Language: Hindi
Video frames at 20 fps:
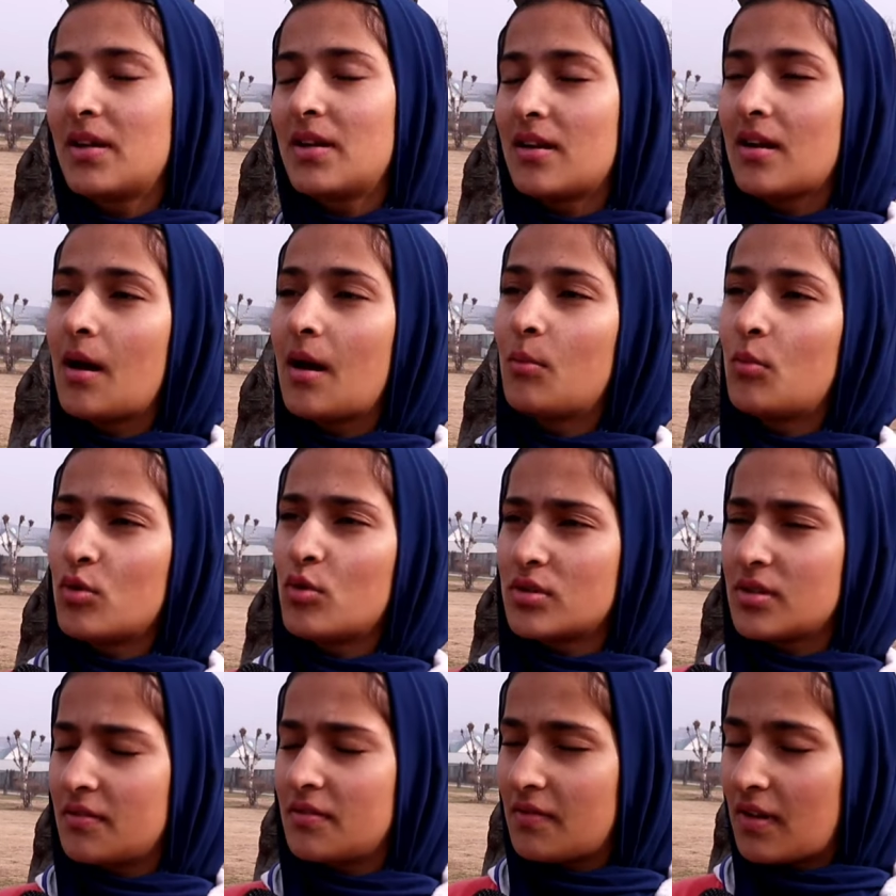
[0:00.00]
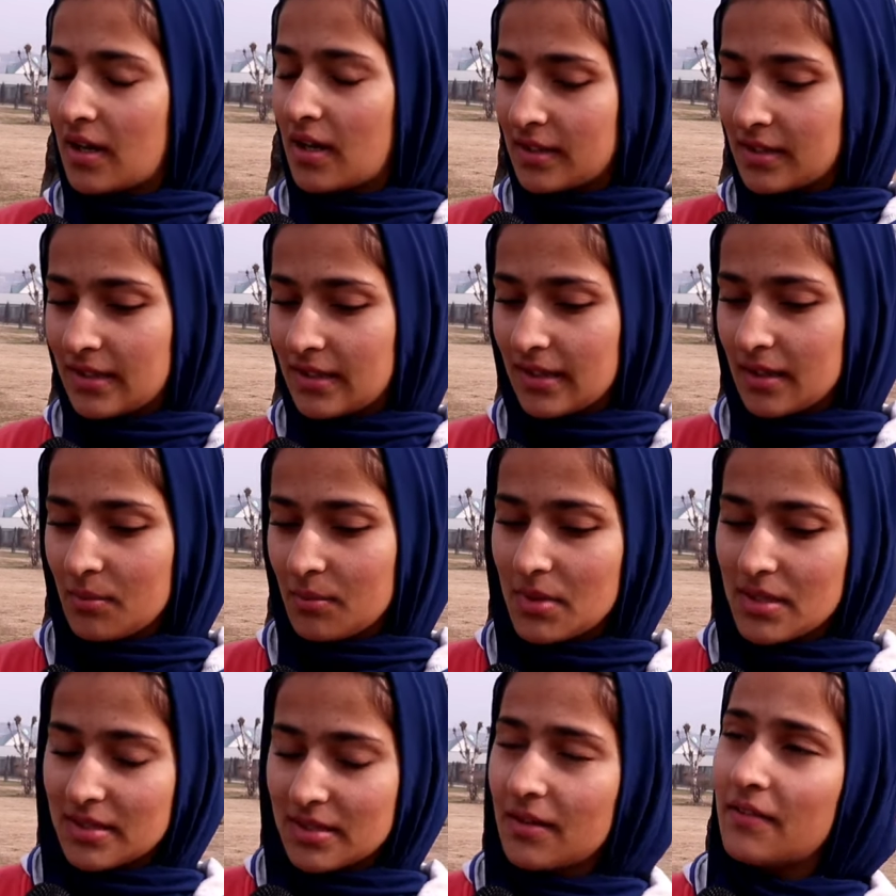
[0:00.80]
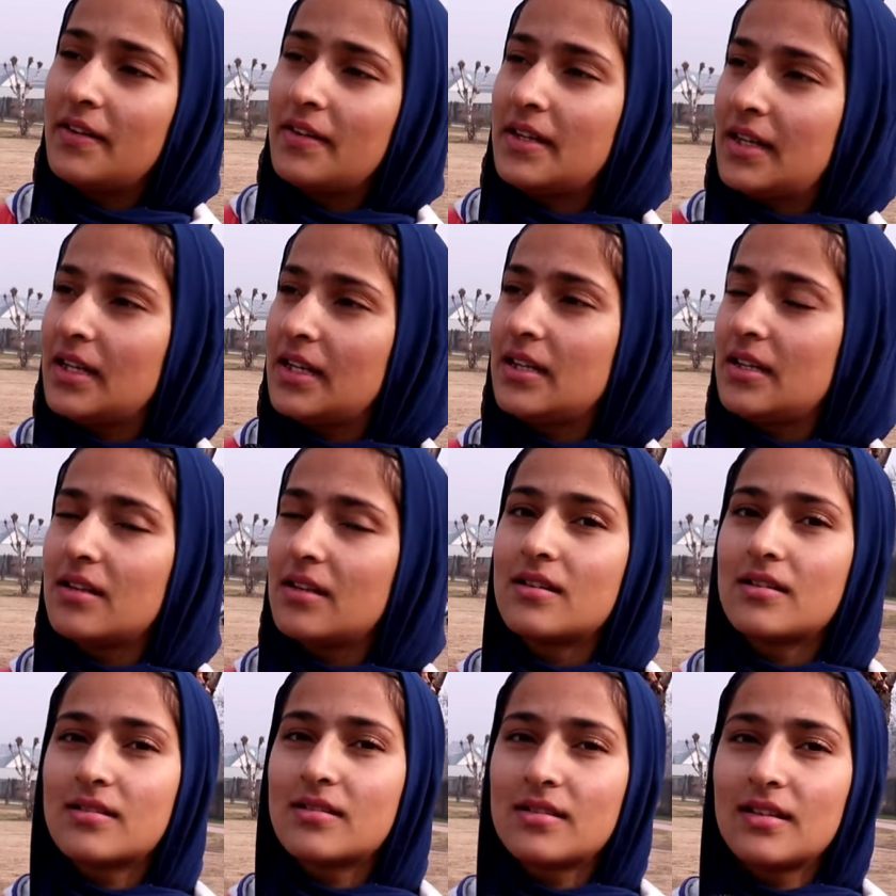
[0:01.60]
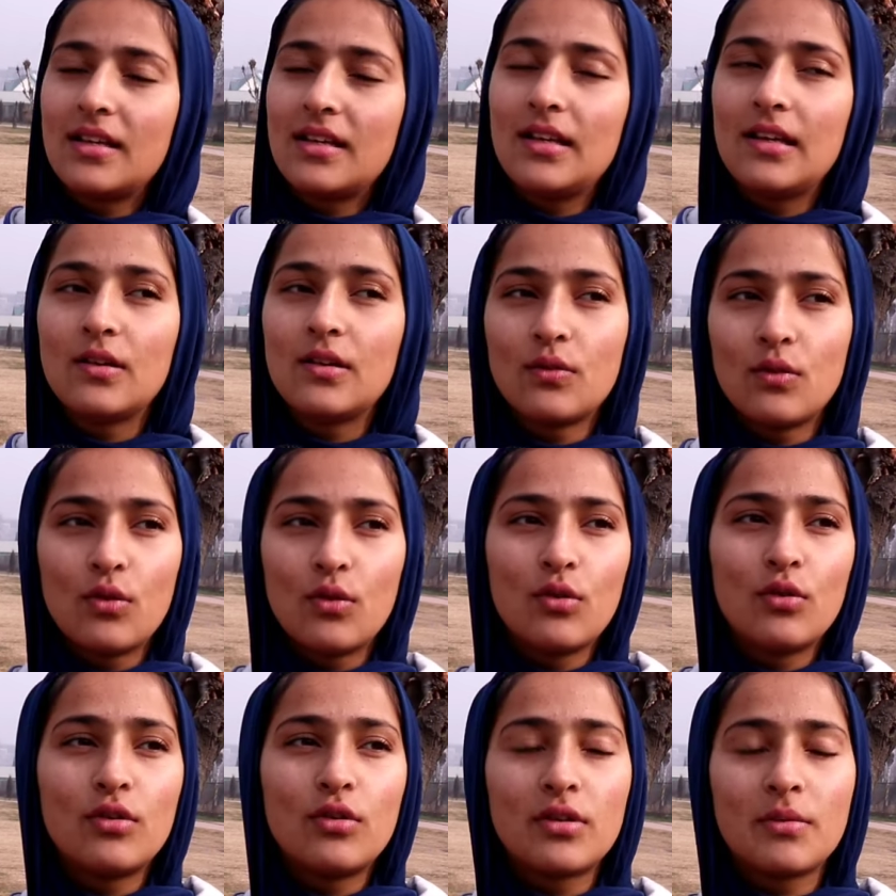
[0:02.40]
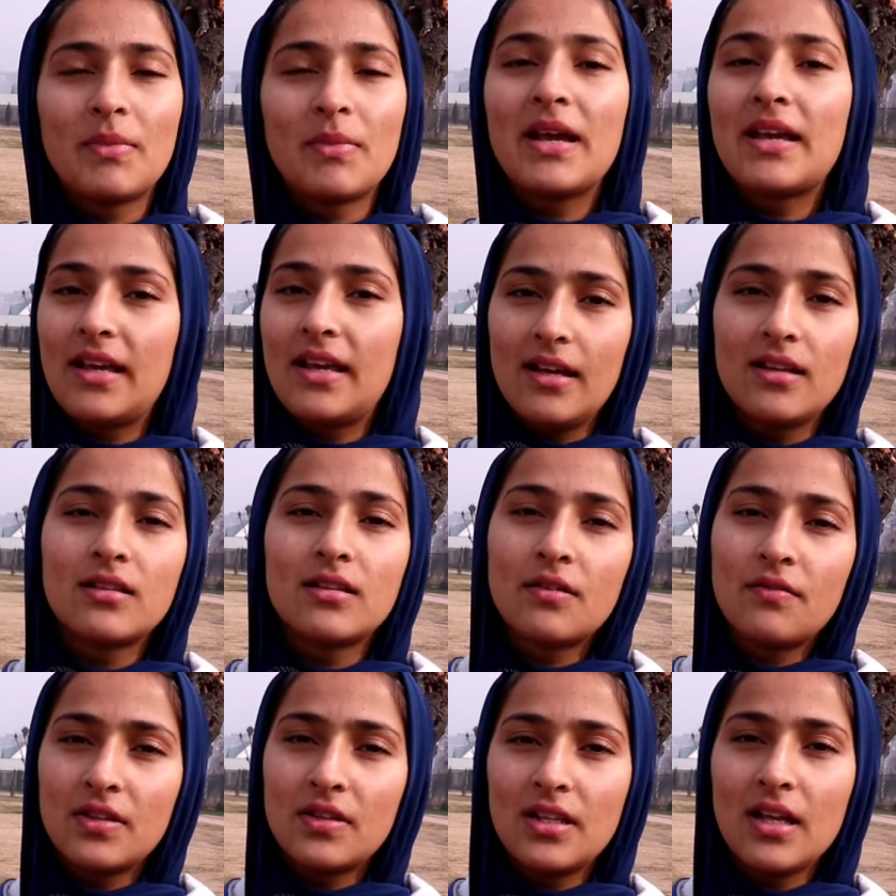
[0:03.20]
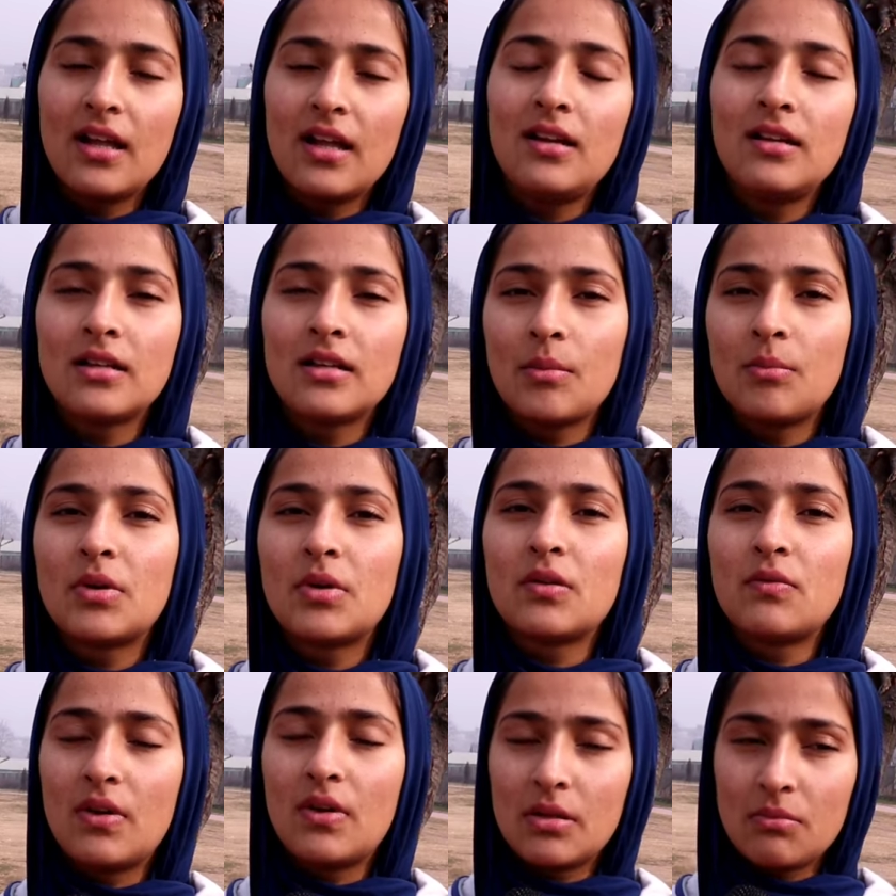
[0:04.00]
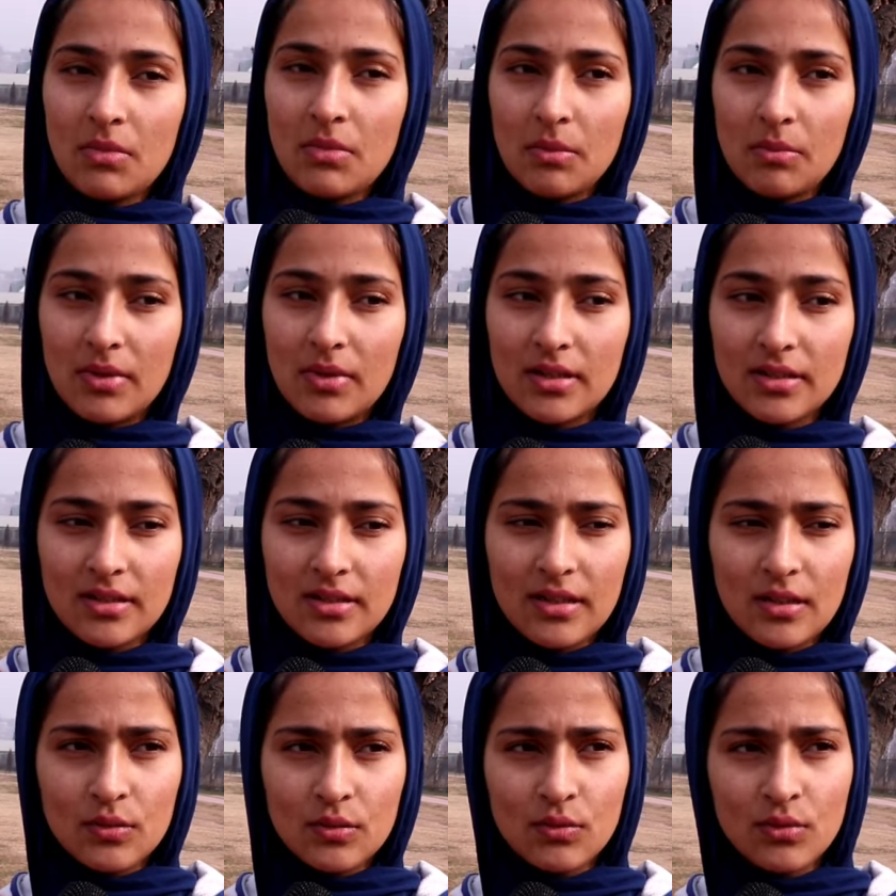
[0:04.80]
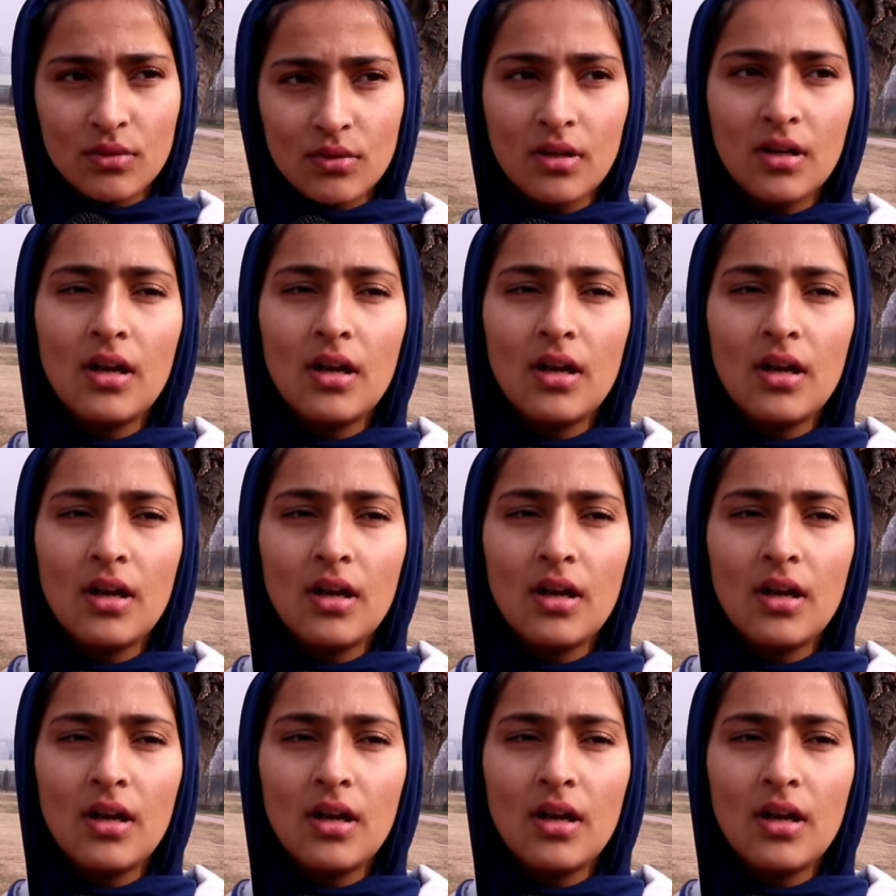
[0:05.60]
मेरा नाम मोजमानी है मैं सेवनटीन ईयर्स की हूँ और मैं केंद्र विद्यालय नंबर वन में पढ़ती हूँ